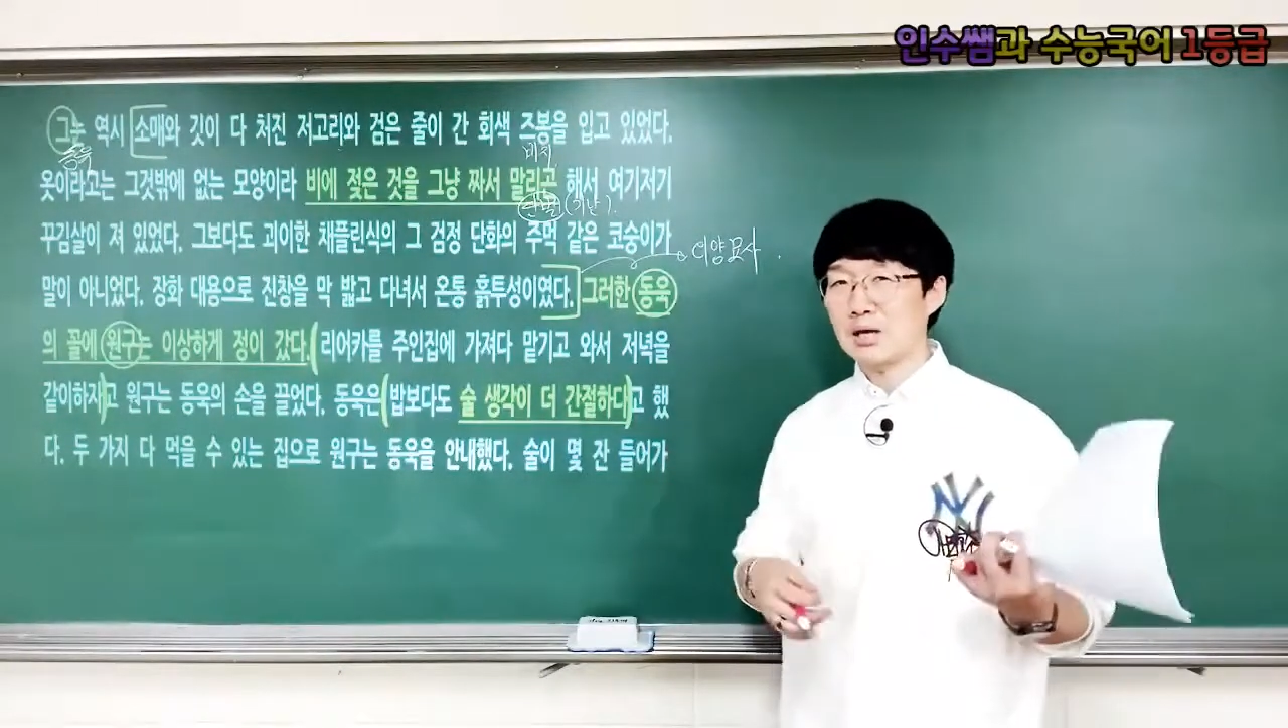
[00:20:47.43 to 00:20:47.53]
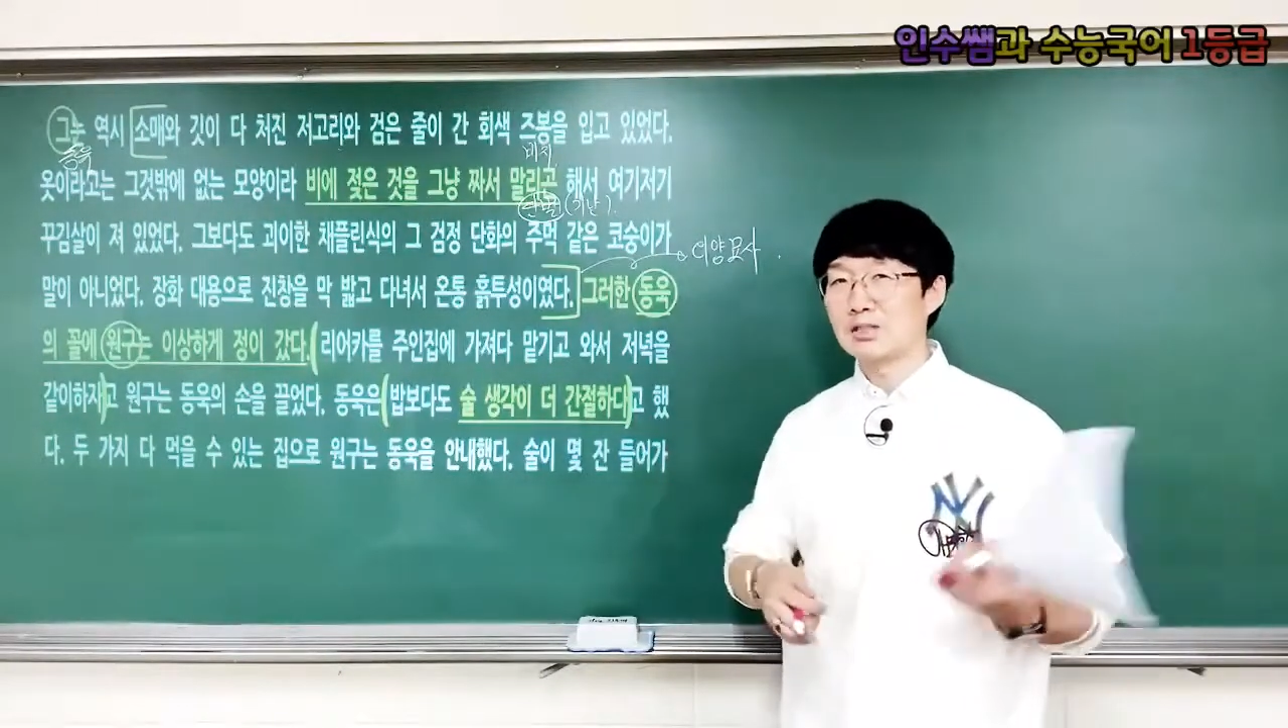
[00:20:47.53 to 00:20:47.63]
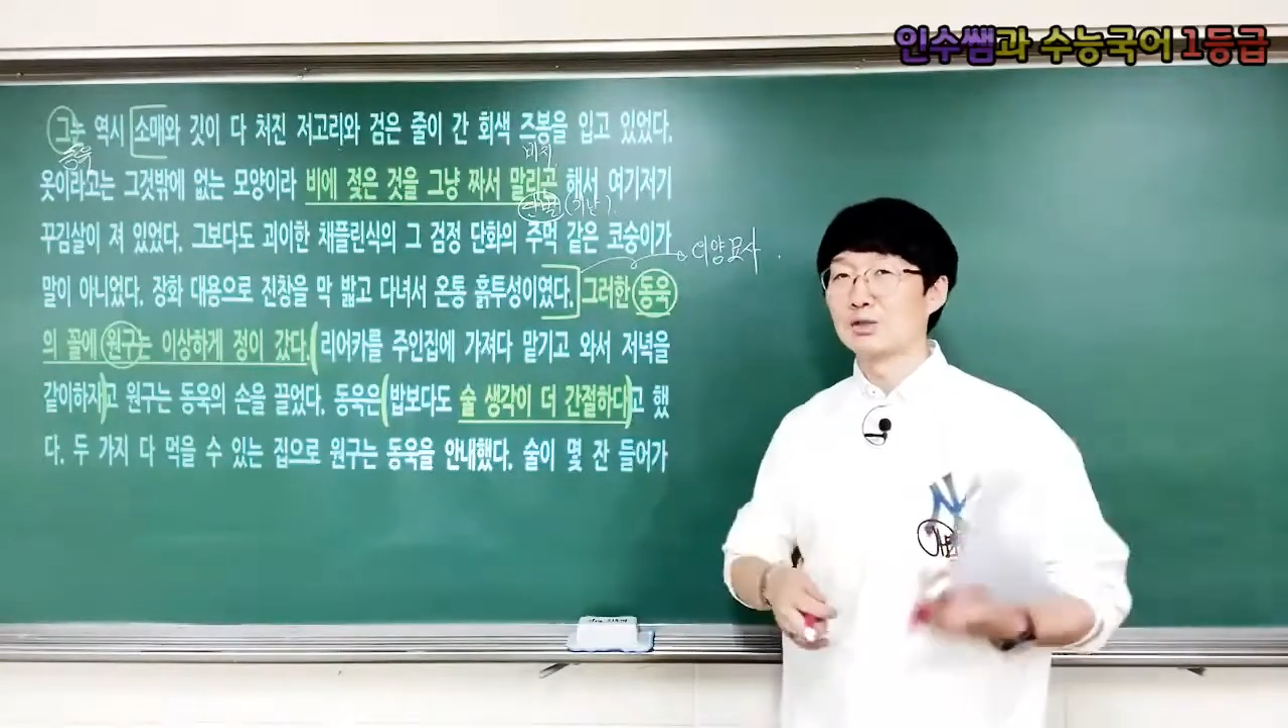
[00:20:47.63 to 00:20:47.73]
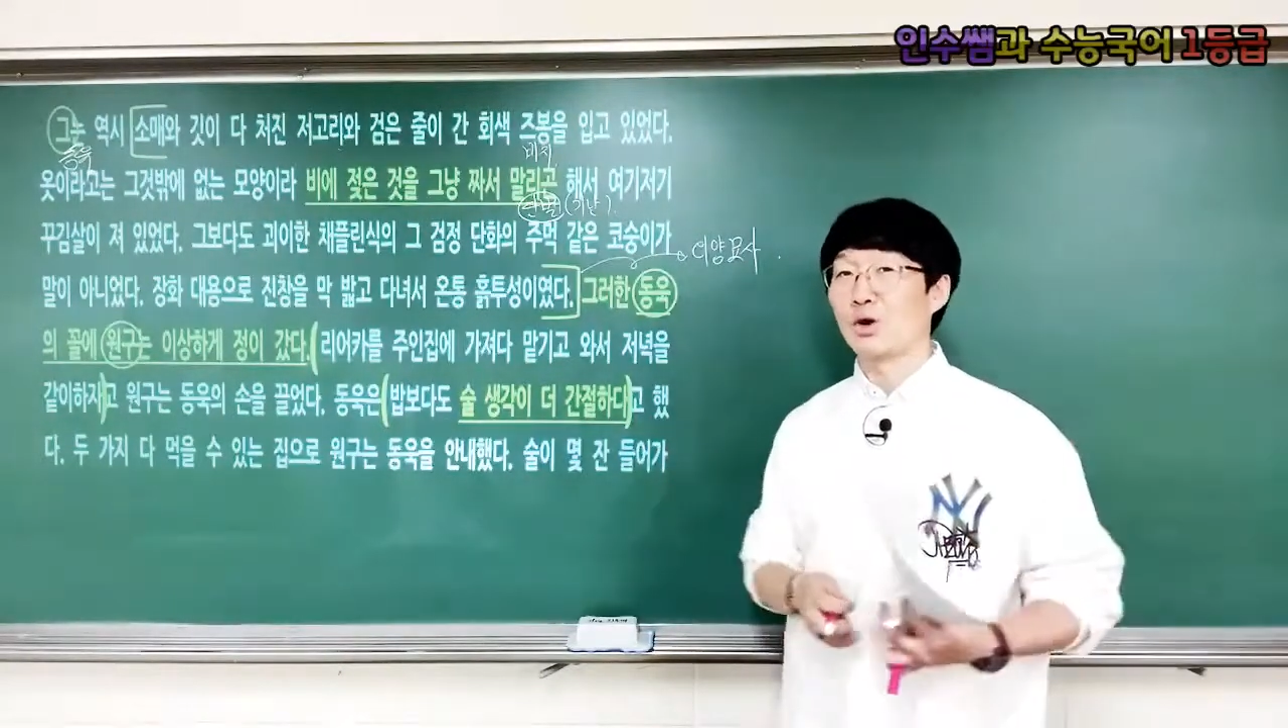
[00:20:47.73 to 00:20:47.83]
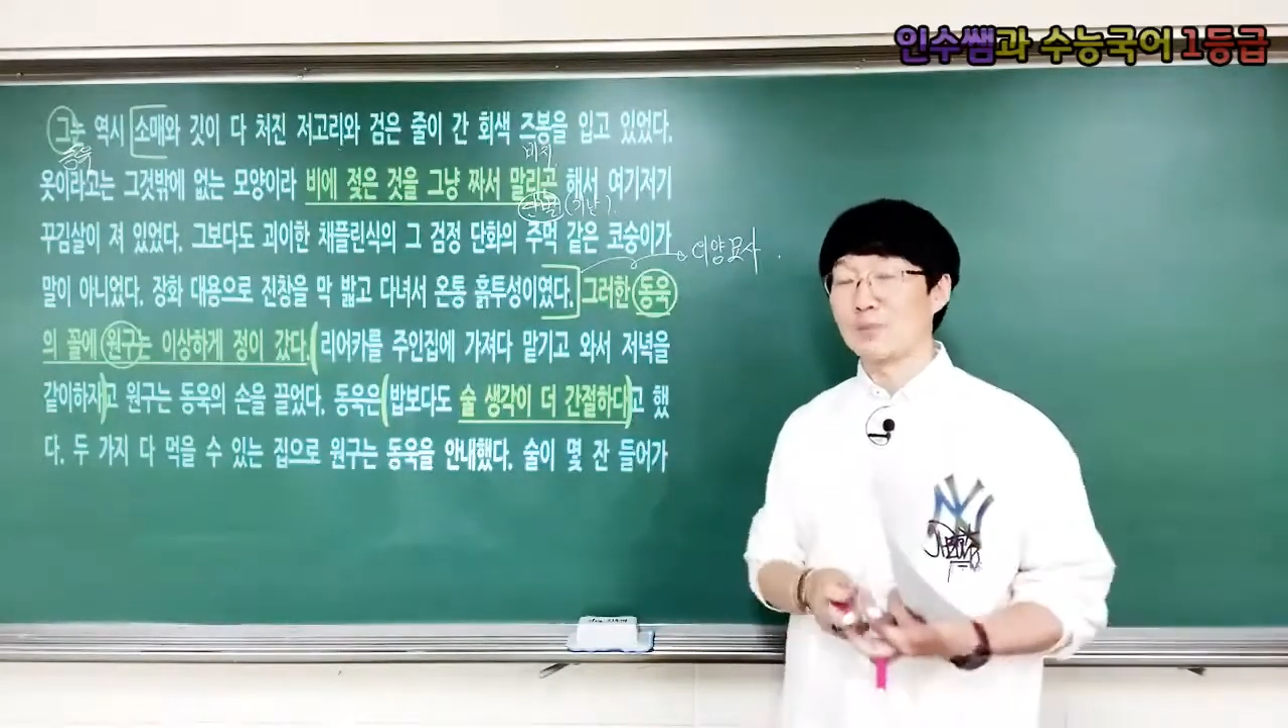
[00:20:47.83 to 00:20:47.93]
위한 의도가